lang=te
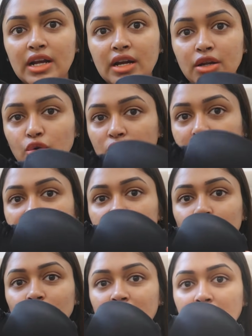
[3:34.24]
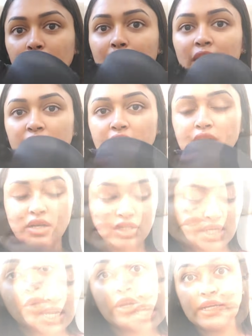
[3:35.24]
డార్క్ కలర్ కూడా పెట్టుకుంటున్నాను అనమాట
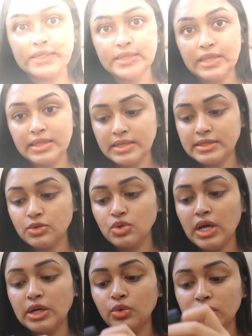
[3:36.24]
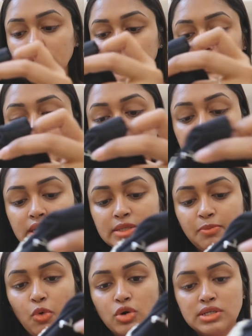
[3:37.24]
సో నెక్స్ట్ నేను తీసుకున్నాను ఇది ఇది
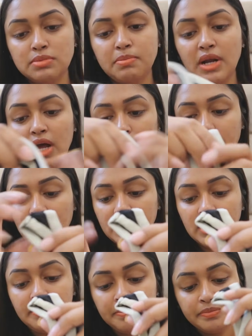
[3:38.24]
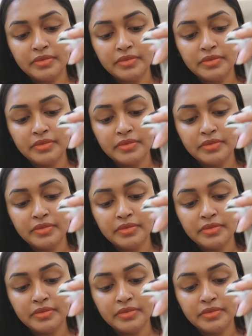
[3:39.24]
స్పోర్ట్స్ బ్రా అనమాట